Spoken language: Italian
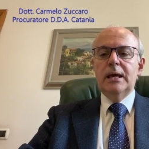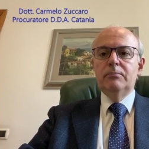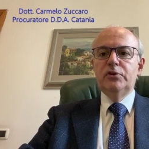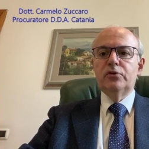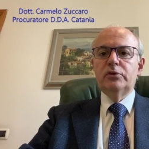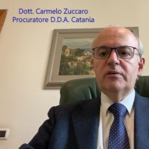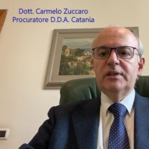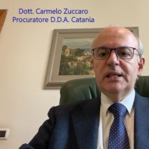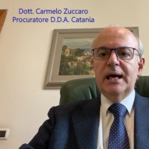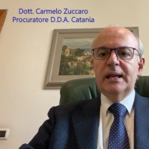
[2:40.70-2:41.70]
e bisogna
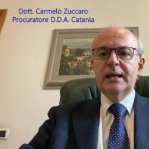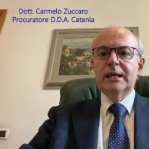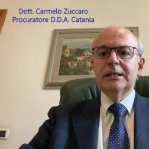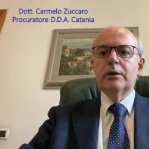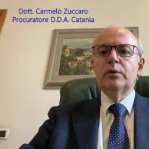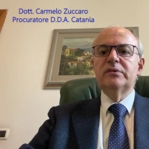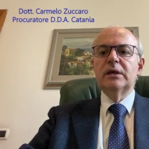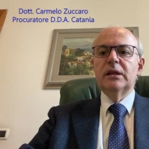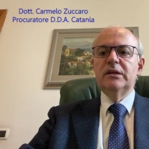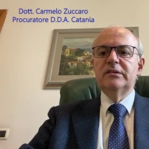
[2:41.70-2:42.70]
evitare che da
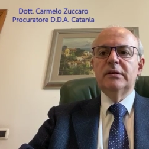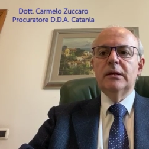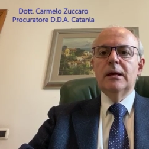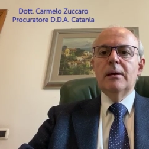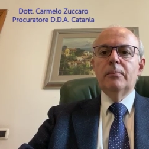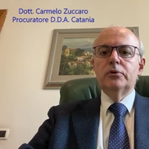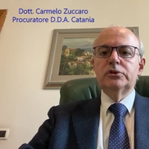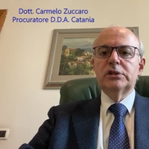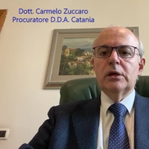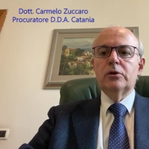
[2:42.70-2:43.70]
questa crisi
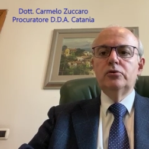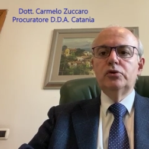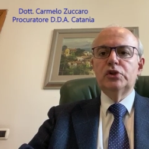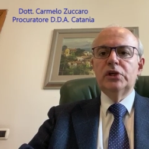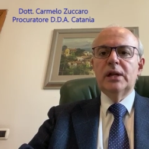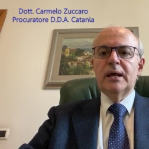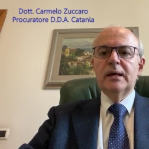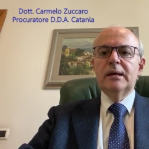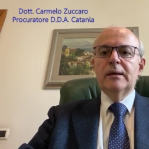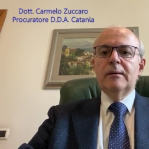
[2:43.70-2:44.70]
possa riuscire
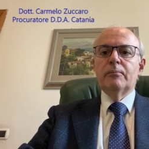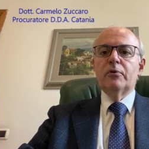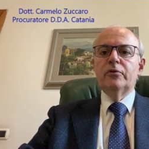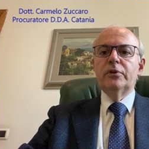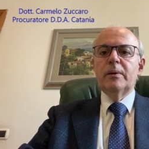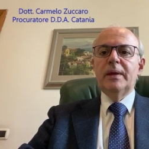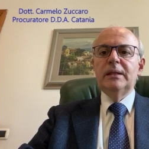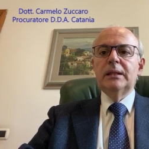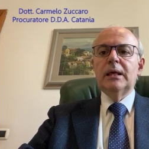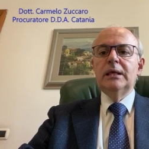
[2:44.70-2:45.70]
a
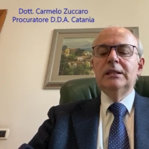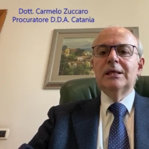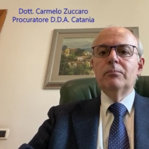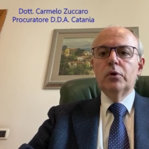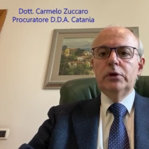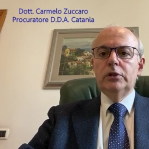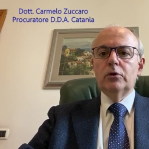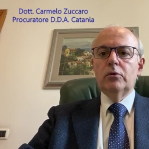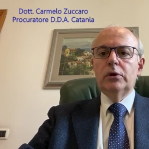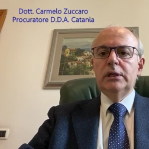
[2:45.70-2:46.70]
profondamente
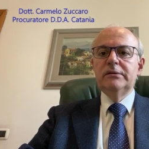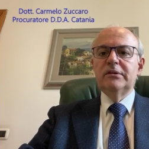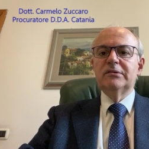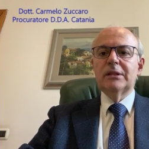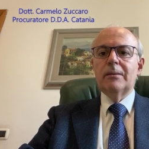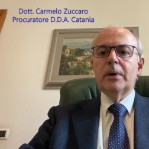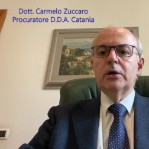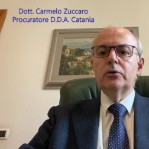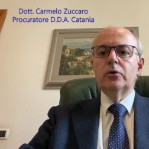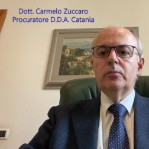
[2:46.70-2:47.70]
indebolito il sistema
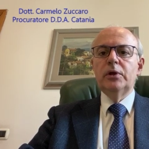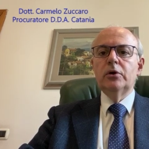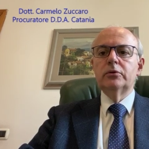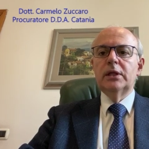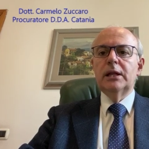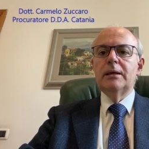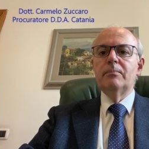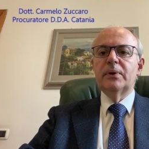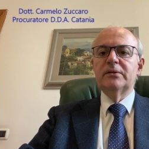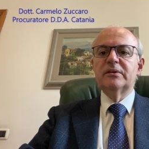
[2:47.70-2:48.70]
economico delle
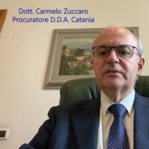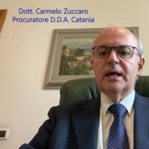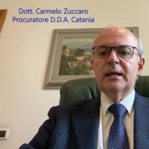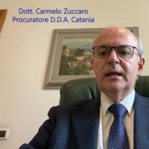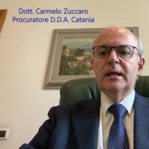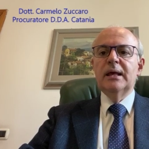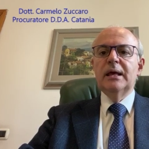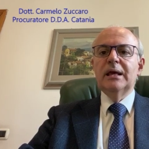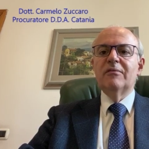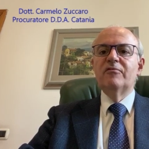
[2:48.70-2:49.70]
imprese sane
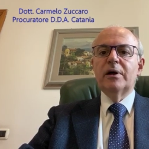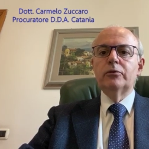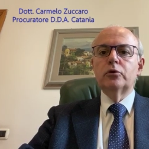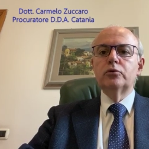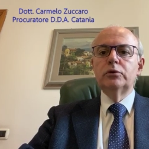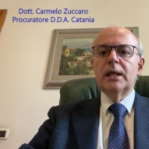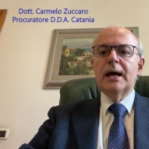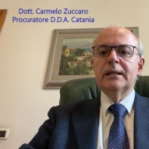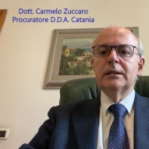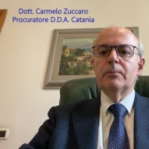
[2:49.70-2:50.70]
che vanno
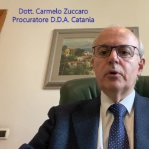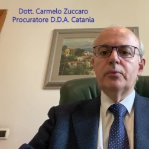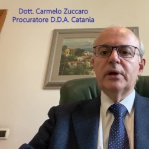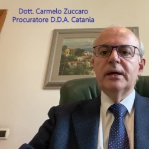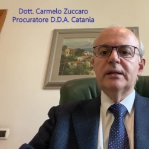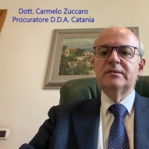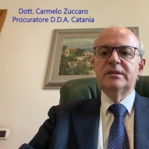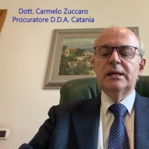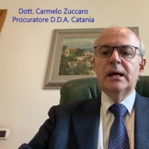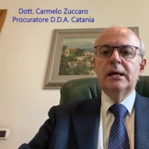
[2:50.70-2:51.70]
tutelate proprio a
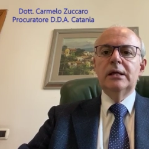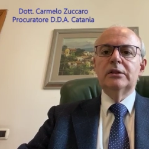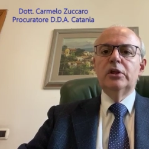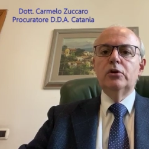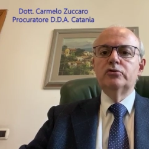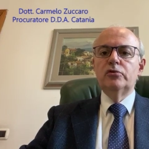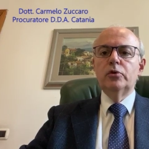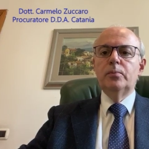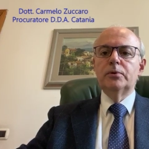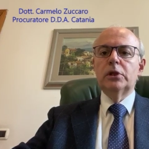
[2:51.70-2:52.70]
garanzia dello
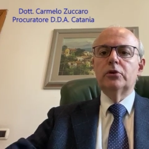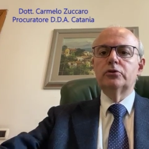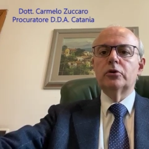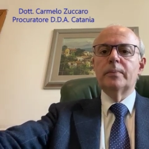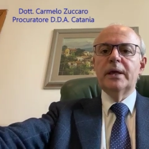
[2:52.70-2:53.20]
sviluppo del nostro